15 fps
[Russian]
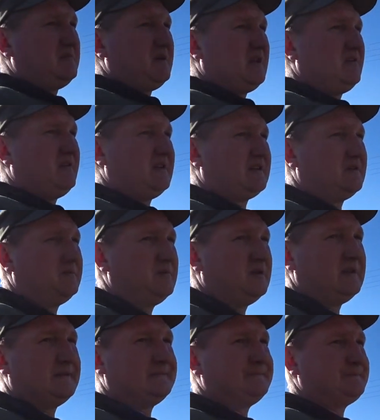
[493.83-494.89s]
маловато
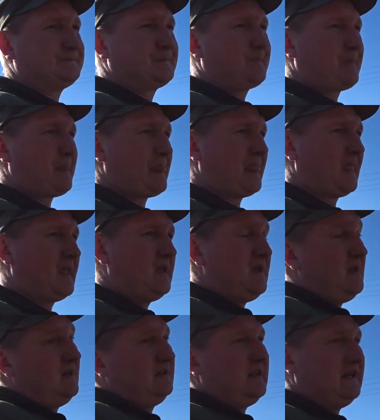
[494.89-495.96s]
было.
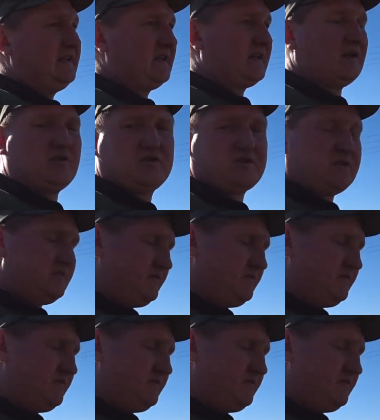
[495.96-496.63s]
Ладно, короче,